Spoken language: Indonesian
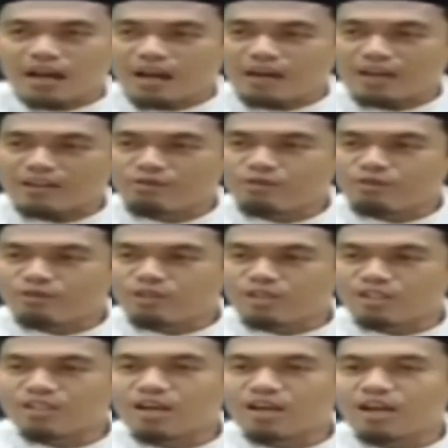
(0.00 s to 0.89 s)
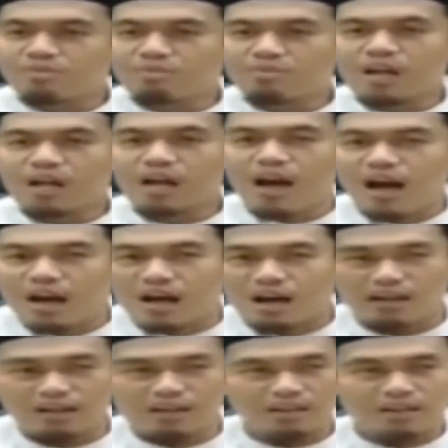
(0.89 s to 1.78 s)
ta'riful rijal bil
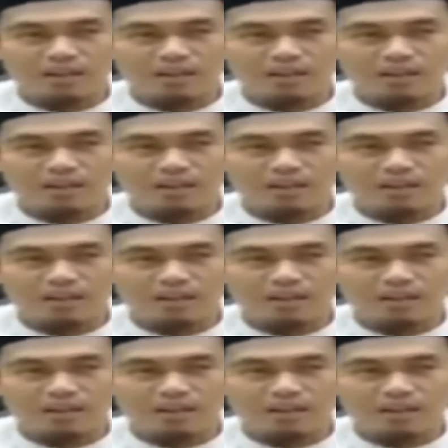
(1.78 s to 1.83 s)
haq,